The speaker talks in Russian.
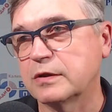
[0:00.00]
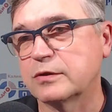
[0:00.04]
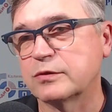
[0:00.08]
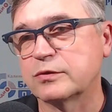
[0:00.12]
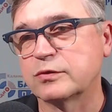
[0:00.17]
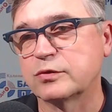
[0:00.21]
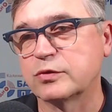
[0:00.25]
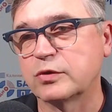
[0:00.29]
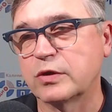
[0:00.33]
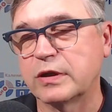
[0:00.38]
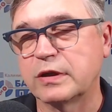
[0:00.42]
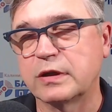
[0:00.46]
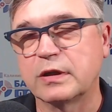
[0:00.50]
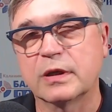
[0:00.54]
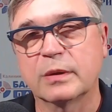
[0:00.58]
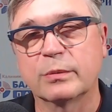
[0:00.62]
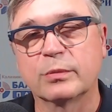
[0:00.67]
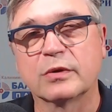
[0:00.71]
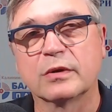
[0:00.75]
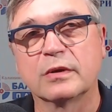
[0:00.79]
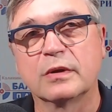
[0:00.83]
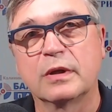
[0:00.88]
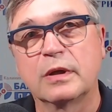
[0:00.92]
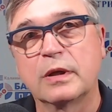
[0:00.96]
я же уже и не
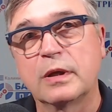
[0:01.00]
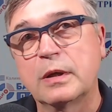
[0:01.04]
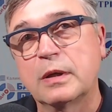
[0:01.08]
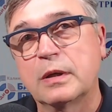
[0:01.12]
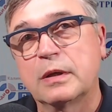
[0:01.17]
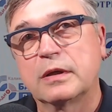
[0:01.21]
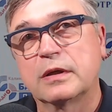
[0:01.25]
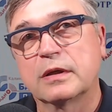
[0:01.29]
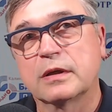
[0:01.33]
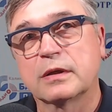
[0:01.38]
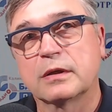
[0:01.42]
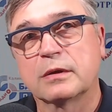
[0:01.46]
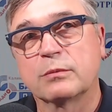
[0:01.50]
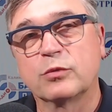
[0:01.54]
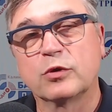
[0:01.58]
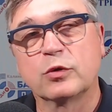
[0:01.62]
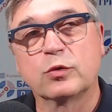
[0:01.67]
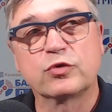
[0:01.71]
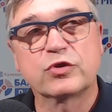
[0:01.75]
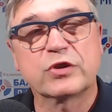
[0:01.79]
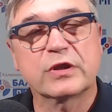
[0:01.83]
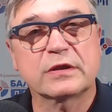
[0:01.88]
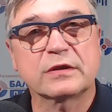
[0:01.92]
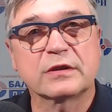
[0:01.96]
был. Я
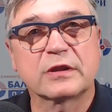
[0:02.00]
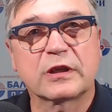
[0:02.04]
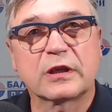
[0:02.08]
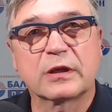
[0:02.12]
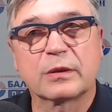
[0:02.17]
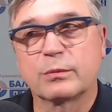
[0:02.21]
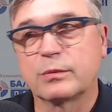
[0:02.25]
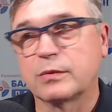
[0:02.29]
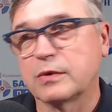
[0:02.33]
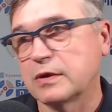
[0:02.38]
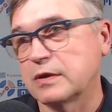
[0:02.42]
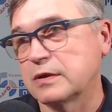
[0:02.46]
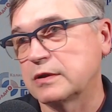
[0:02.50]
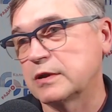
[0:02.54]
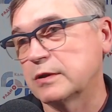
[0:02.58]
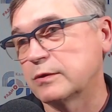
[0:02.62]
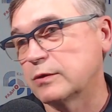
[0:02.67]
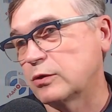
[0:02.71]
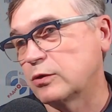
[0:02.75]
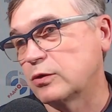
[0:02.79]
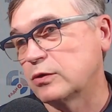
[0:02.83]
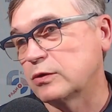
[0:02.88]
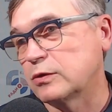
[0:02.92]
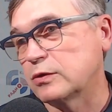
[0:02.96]
был участником
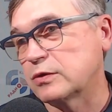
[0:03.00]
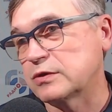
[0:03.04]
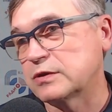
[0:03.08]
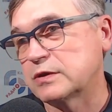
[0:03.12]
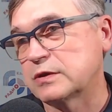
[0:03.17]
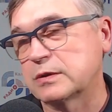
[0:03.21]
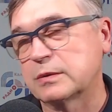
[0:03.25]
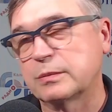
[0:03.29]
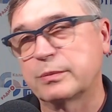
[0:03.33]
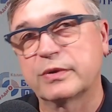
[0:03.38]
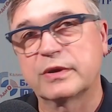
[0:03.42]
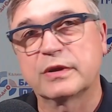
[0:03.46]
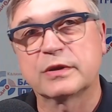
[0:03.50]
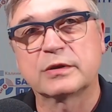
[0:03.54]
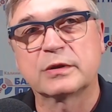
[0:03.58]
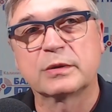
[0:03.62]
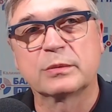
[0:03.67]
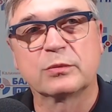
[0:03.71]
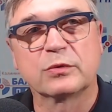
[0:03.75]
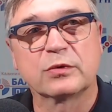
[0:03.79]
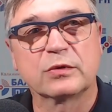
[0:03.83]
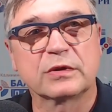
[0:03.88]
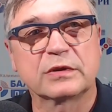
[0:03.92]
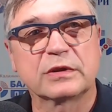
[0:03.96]
этого конкурса,
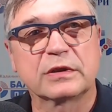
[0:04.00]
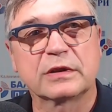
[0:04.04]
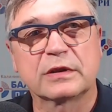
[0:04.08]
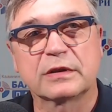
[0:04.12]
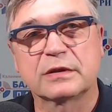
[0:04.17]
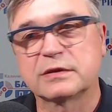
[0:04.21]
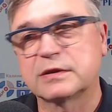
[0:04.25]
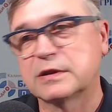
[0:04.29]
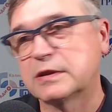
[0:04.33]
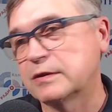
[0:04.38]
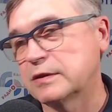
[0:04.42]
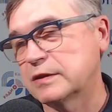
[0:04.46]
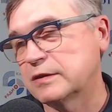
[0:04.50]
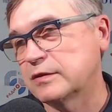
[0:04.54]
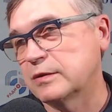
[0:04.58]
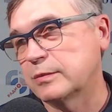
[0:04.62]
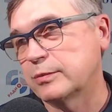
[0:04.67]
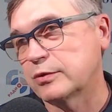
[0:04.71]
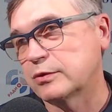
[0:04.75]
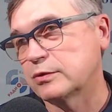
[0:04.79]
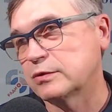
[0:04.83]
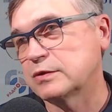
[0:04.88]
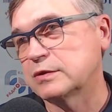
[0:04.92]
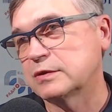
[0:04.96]
поэтому это надо задавать
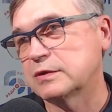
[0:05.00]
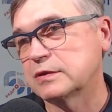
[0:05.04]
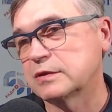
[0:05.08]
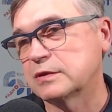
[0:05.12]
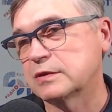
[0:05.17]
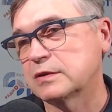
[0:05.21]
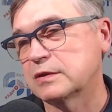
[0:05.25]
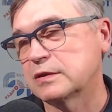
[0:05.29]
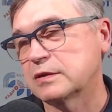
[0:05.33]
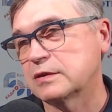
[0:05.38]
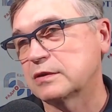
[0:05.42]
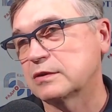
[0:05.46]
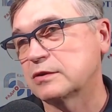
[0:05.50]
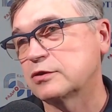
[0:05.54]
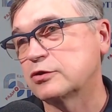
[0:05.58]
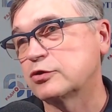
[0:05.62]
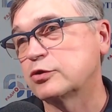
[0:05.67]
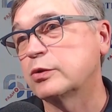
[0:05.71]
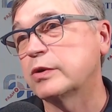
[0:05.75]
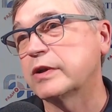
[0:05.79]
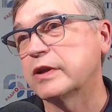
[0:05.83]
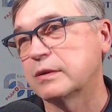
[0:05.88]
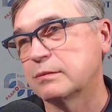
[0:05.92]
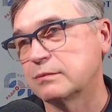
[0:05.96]
вопрос
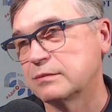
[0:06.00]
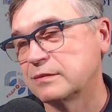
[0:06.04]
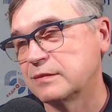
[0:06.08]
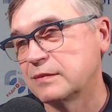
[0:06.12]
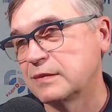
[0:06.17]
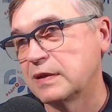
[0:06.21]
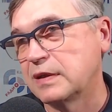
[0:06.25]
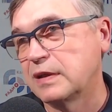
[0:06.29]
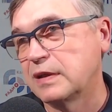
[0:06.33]
жюри.